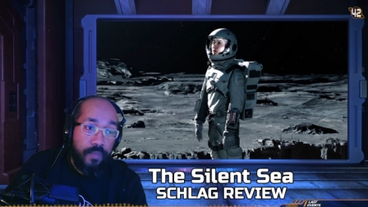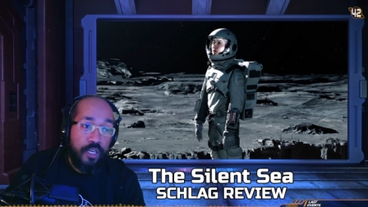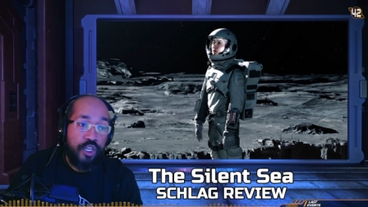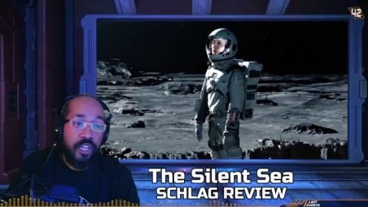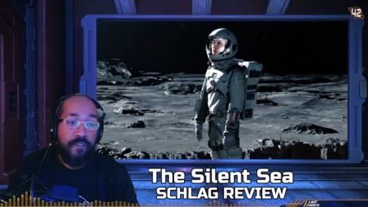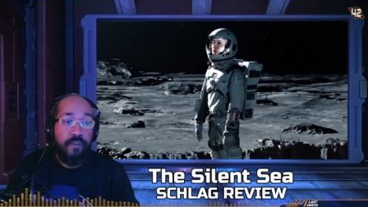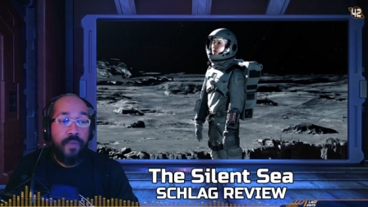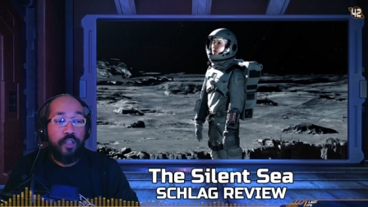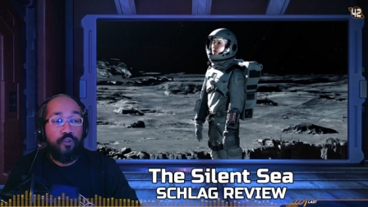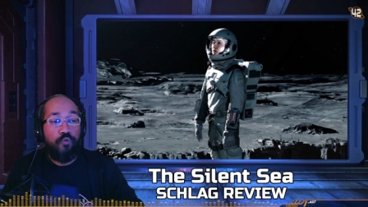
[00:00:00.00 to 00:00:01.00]
mais j'en avais
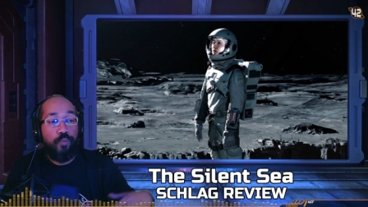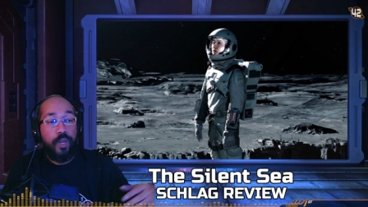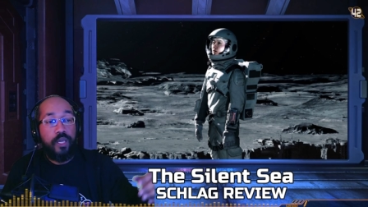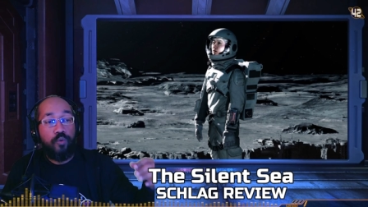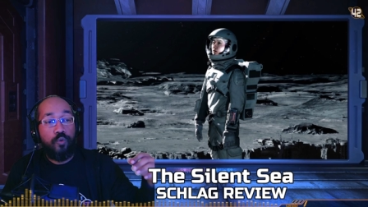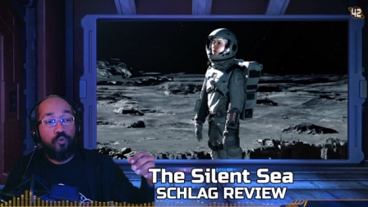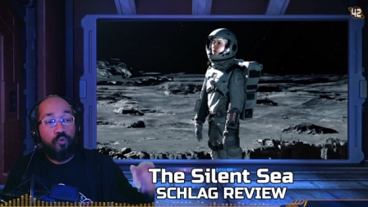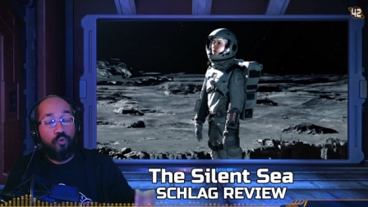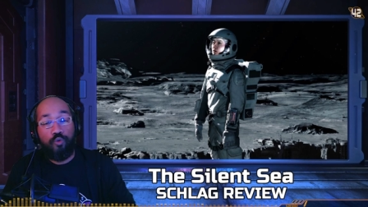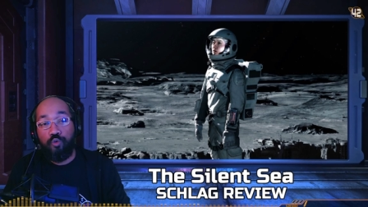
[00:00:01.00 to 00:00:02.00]
marre de vous parler de
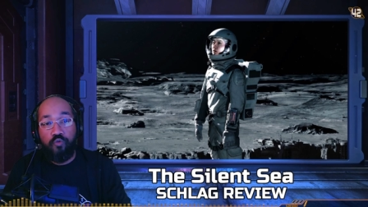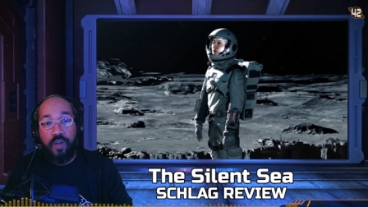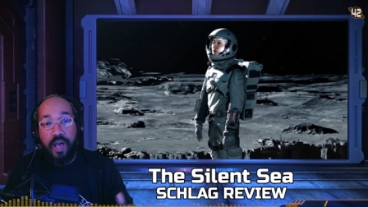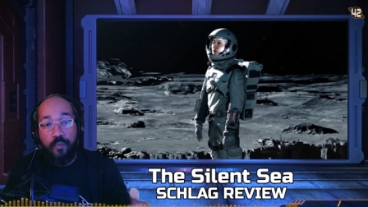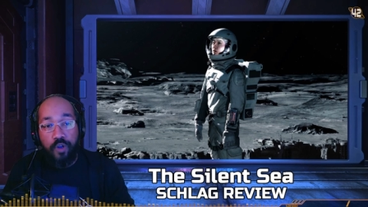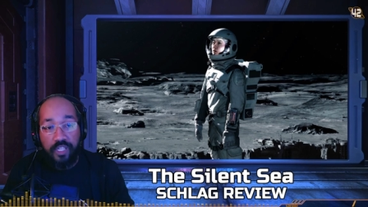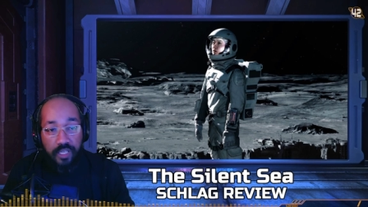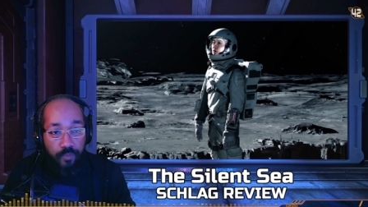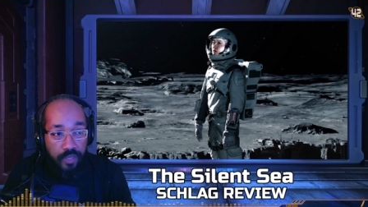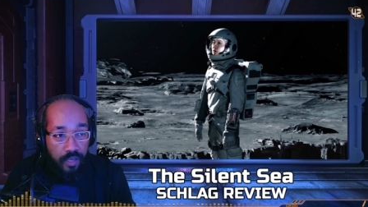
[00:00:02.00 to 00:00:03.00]
trucs que je trouve à
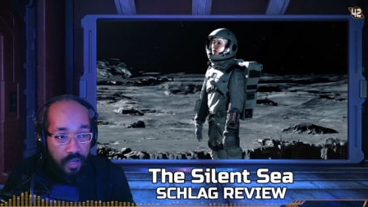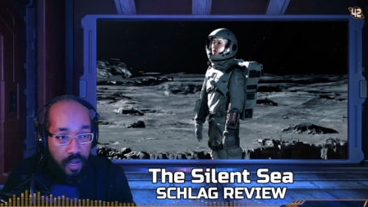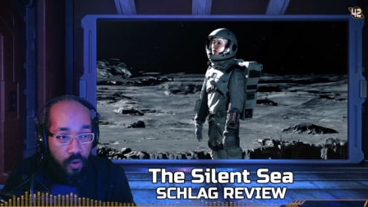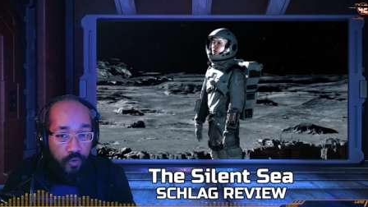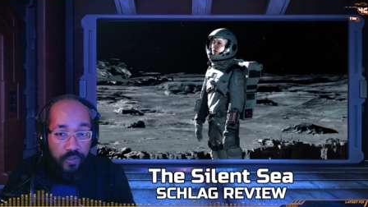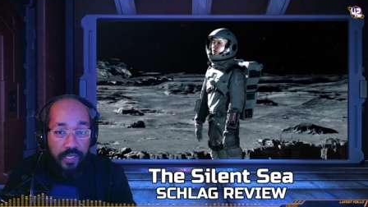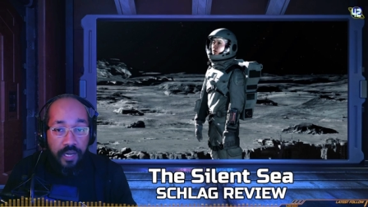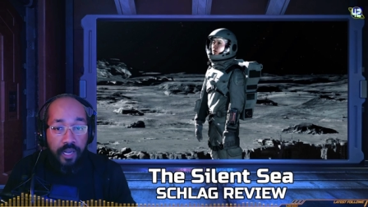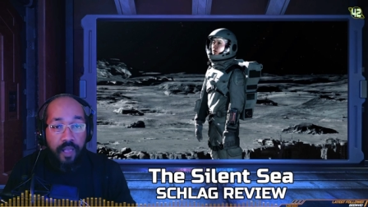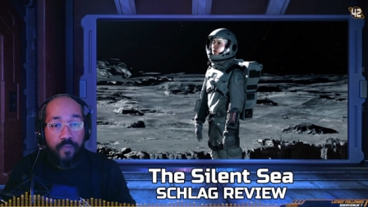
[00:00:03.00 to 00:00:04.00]
moitié bien, alors que
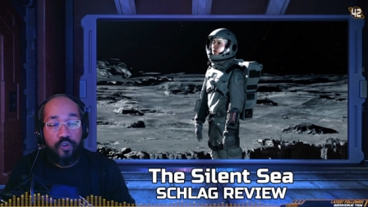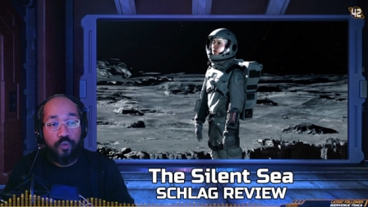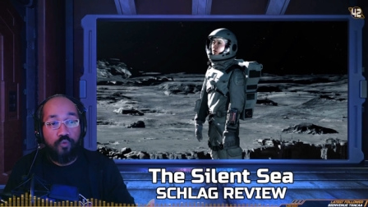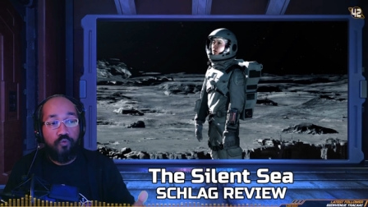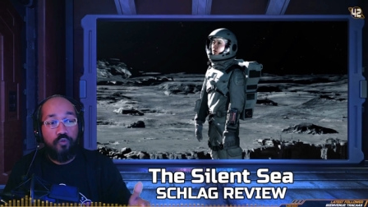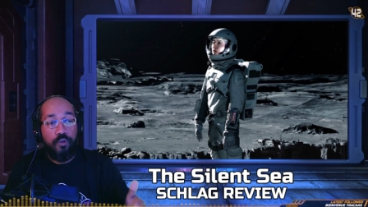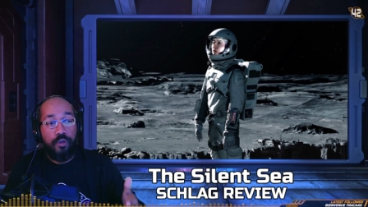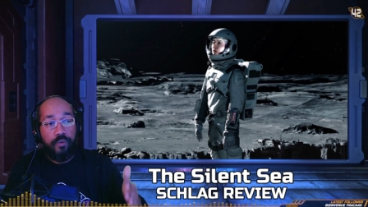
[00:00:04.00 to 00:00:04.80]
celle-là, quand même, je la trouve...